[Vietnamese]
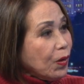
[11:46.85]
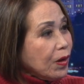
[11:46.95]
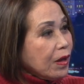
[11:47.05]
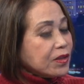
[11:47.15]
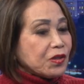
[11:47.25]

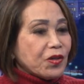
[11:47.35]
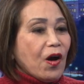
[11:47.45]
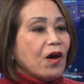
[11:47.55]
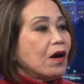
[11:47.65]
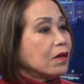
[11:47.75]
Dạ. tự
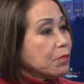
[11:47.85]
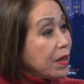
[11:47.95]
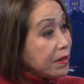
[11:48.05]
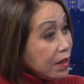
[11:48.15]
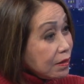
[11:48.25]
do ở
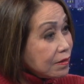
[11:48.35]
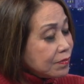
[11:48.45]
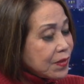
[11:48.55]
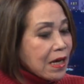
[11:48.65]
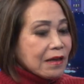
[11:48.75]
bên Đức. Yeah.
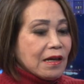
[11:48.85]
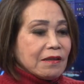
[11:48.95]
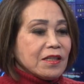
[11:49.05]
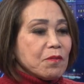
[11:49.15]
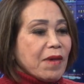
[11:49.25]
Dạ. À,
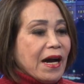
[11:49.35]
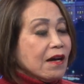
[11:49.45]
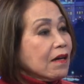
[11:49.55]
nhưng mà